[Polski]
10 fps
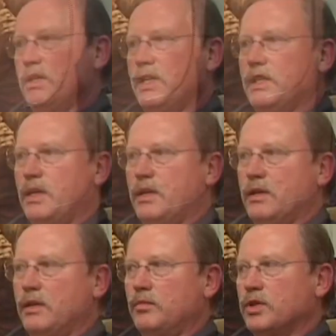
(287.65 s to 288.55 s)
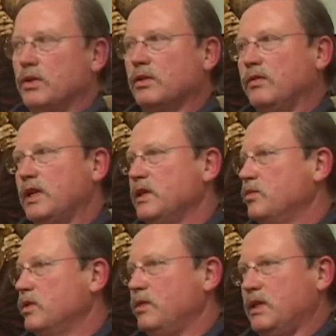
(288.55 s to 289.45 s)
litery, przygotować na
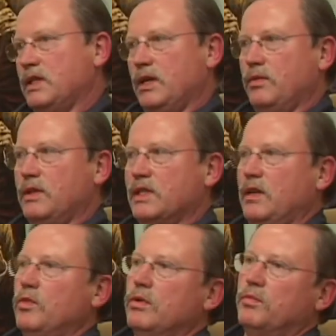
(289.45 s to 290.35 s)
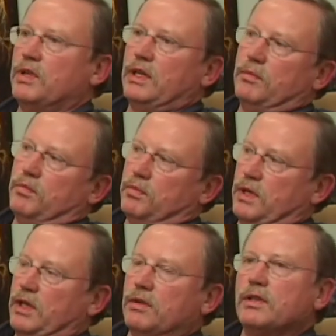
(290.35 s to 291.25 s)
przykład cały samochód, prze,
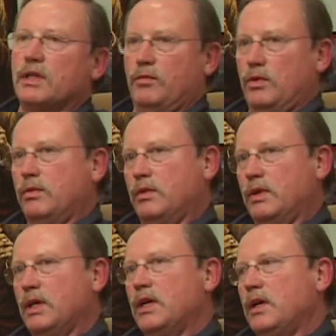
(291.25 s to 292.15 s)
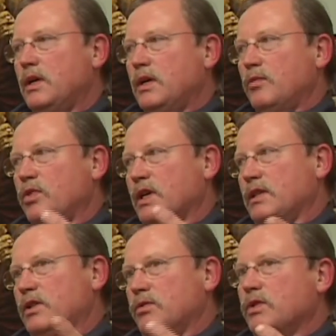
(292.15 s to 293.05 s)
przeciąć samochód,
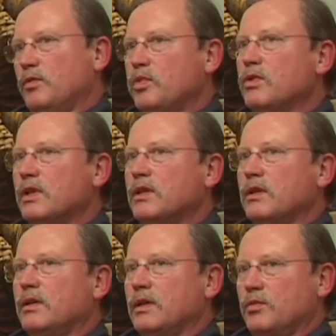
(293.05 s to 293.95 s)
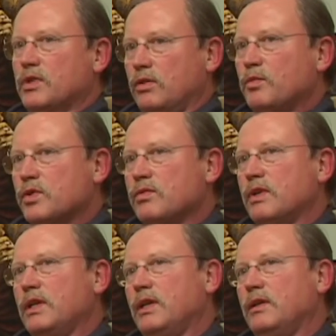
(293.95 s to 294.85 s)
pokazać różne punkty, na przykład
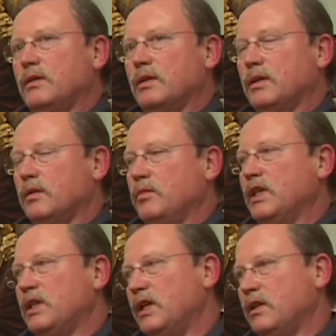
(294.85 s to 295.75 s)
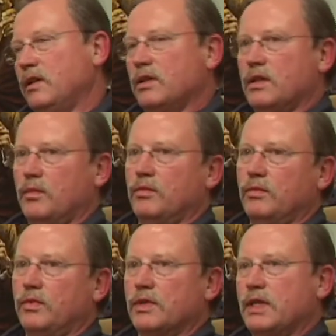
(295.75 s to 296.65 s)
obsługi jesiennej czy
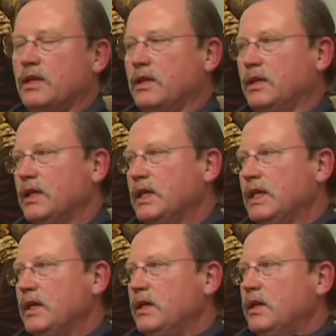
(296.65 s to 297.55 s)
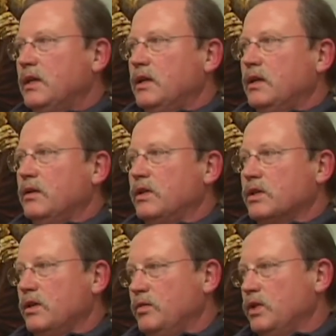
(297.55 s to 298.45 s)
tam wiosennej.
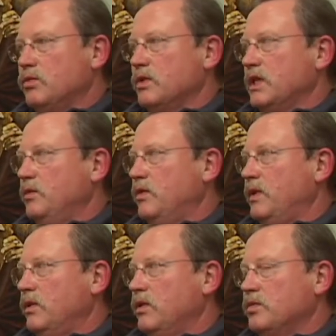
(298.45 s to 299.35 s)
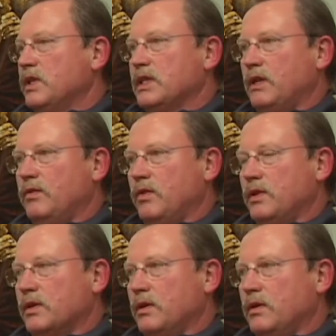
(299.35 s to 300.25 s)
Więc to mnie dużo zajmowało, to przez całe
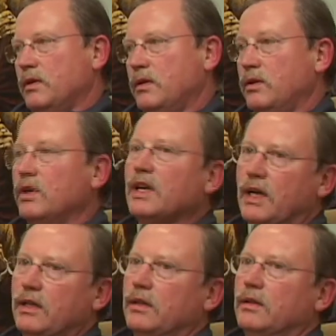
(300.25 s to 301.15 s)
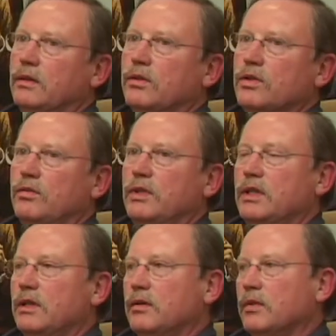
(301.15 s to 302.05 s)
wojsko. No i granie
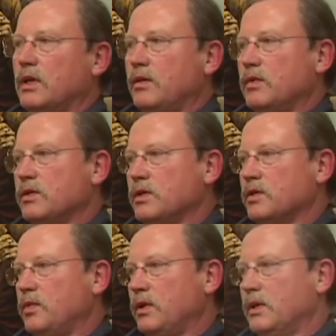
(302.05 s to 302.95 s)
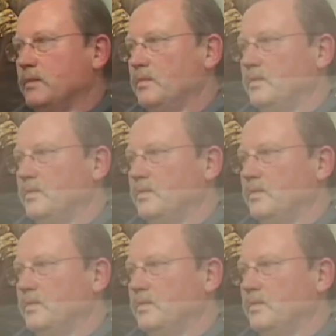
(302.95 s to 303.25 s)
oczywiście, grałem też w zespole.